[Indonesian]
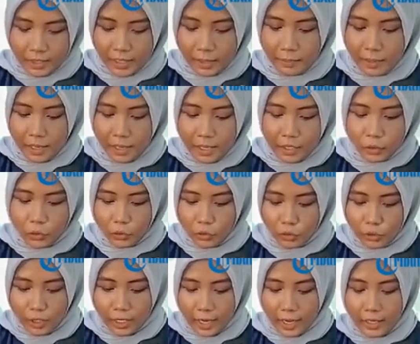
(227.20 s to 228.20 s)
Kita makan
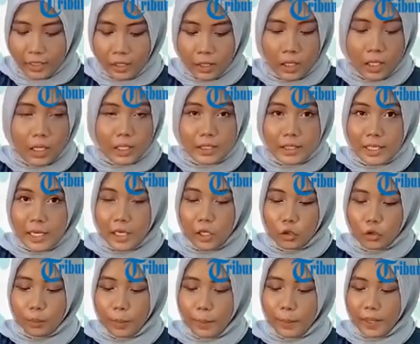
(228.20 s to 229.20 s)
dulu ya. Ini
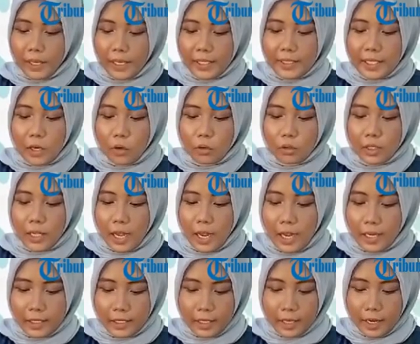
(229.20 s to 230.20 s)
jangan lupa pakai sarung
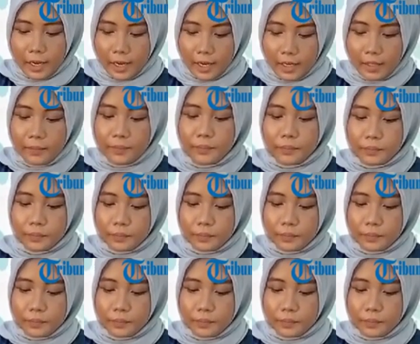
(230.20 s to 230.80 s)
tangannya.